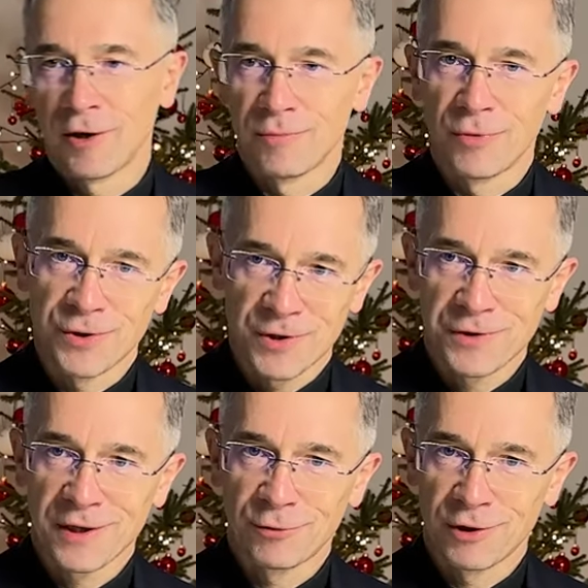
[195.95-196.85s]

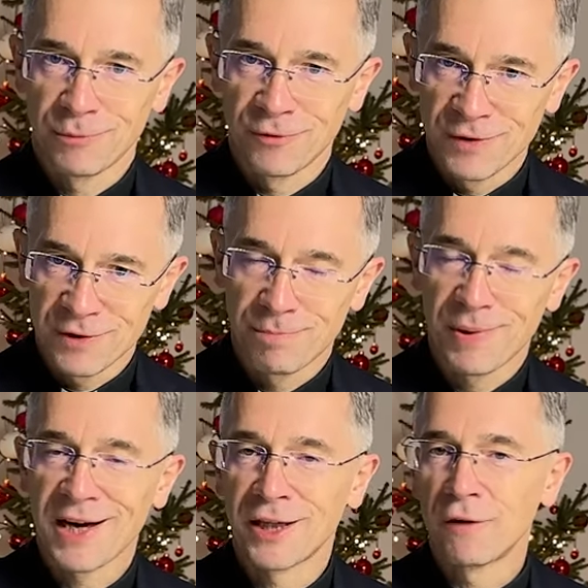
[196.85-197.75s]
Mojżesza, który mówi, że
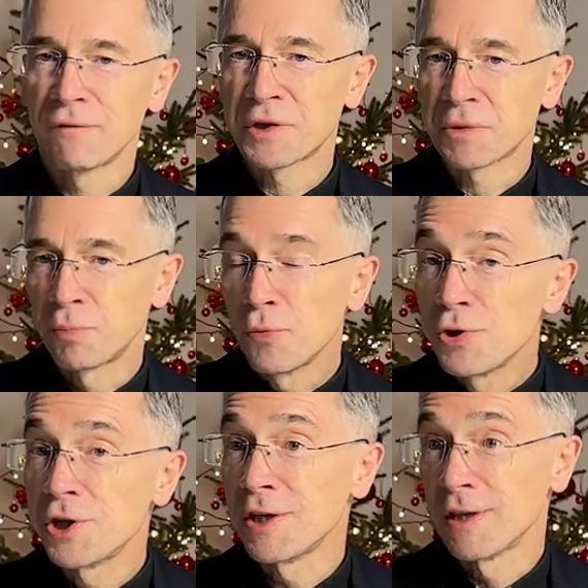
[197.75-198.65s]
Pan
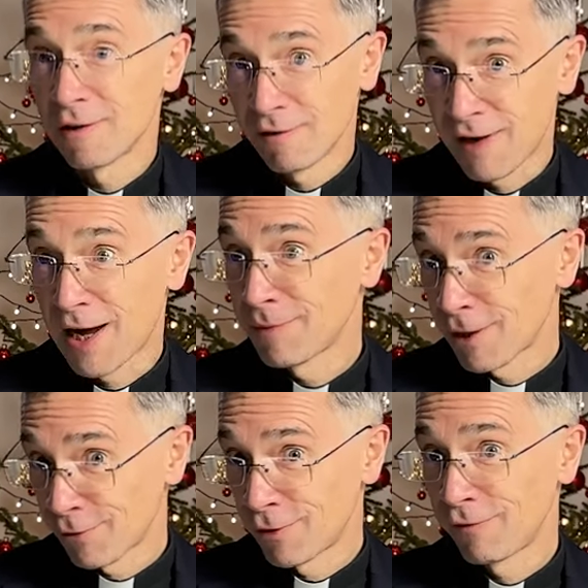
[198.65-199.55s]
wzbudzi wam,
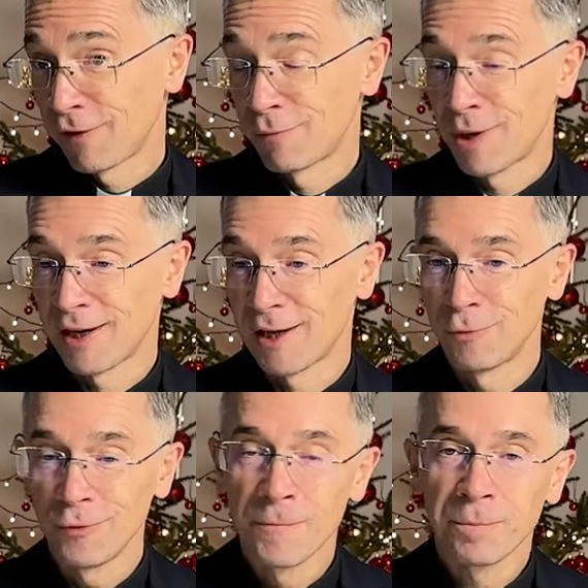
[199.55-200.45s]
narodowi
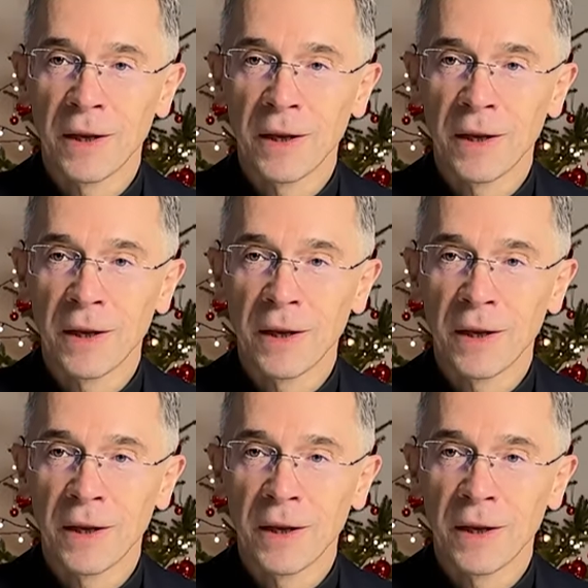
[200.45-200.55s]
wybranemu,